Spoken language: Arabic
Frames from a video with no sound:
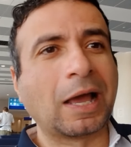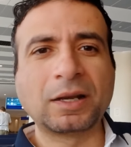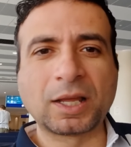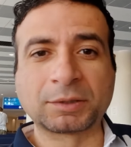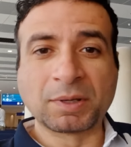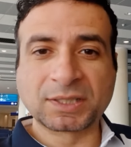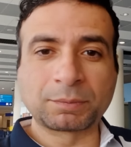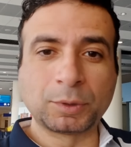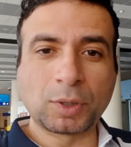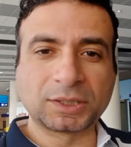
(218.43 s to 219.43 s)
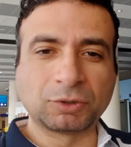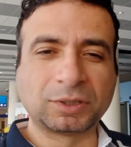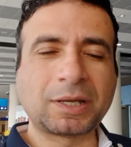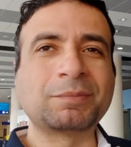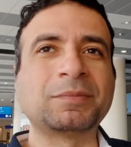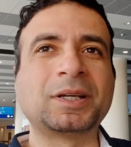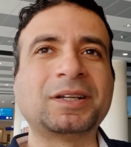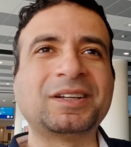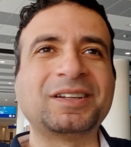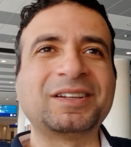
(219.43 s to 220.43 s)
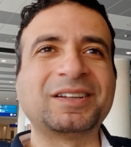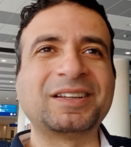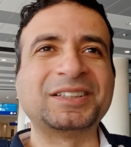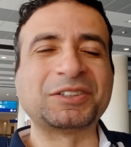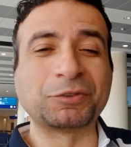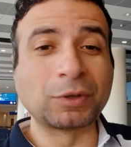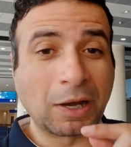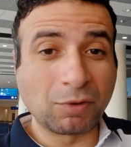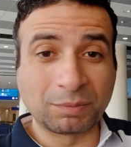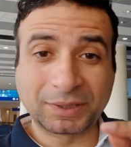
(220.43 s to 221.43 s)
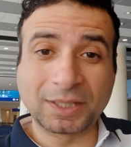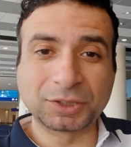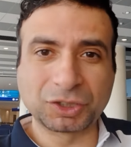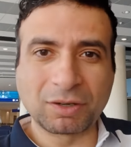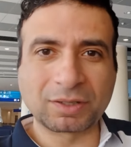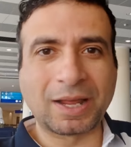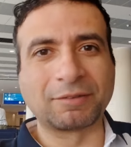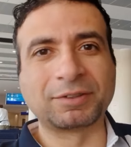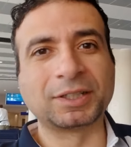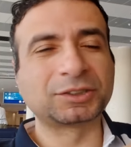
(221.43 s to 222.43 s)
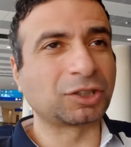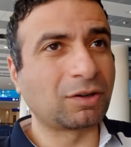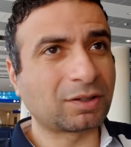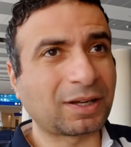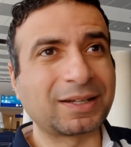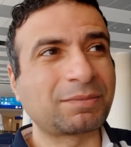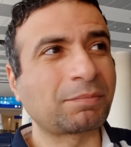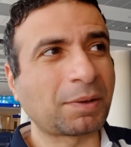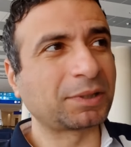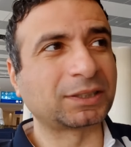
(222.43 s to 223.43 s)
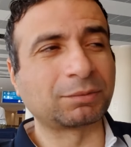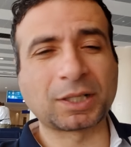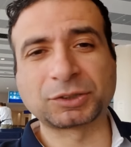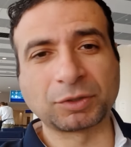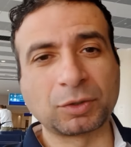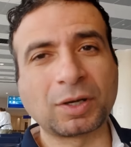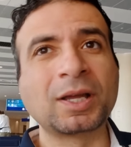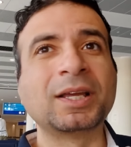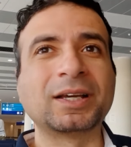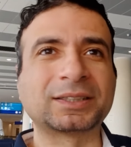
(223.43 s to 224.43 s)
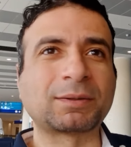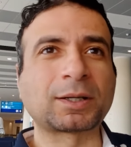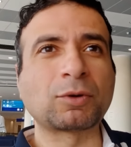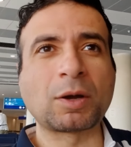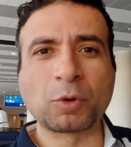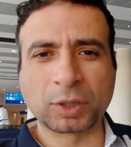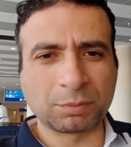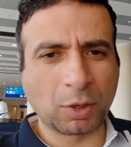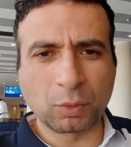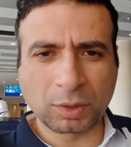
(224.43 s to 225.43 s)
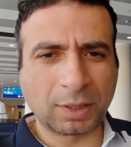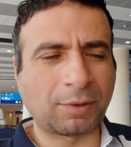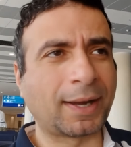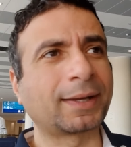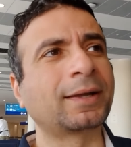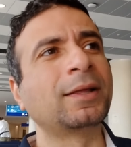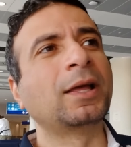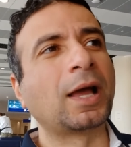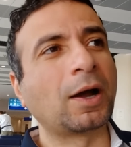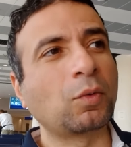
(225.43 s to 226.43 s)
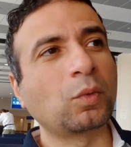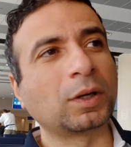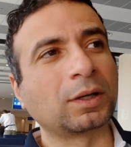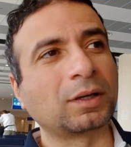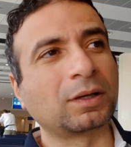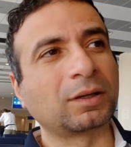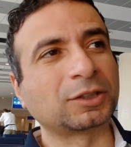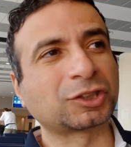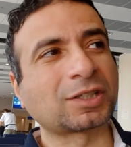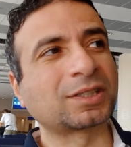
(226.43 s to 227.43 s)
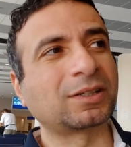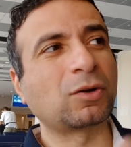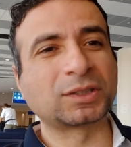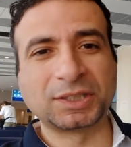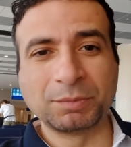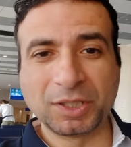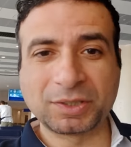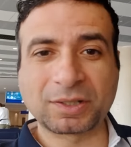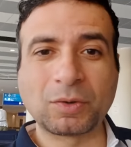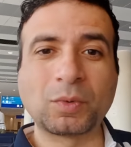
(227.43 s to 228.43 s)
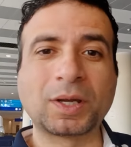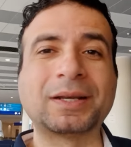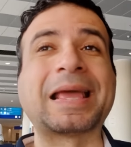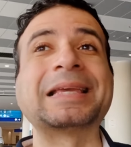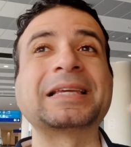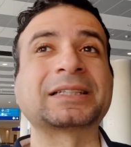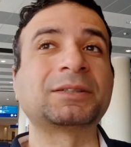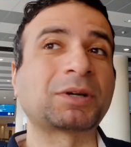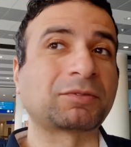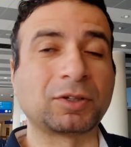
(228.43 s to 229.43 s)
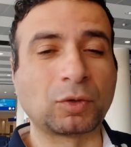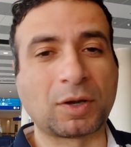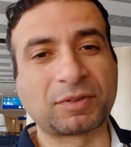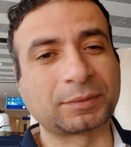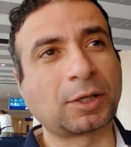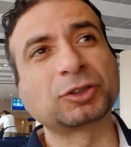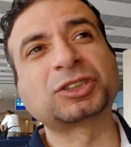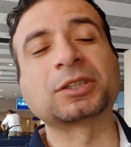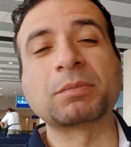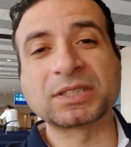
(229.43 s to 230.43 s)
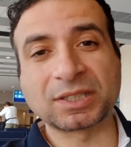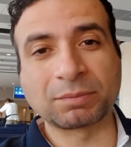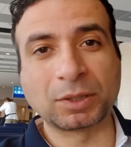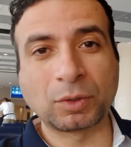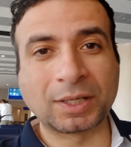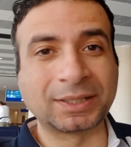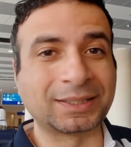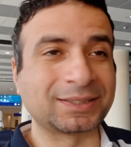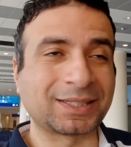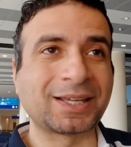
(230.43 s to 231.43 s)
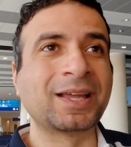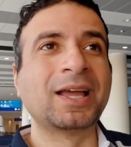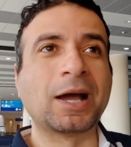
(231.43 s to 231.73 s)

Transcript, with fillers: هل اتمنظر بلغتي قدام الانترفيو الاول بتاع الاتش ار لا في الاتش ار غالبا ما بيختبركش في اللغه اختبار اللغه ممكن يبقى اورال او حاجه او آه، الشخص اللي هو التيم ليدر هو اللي هيجي يختبرك في اللغه فما تحاولش تتمنظر باللغه الانجليزيه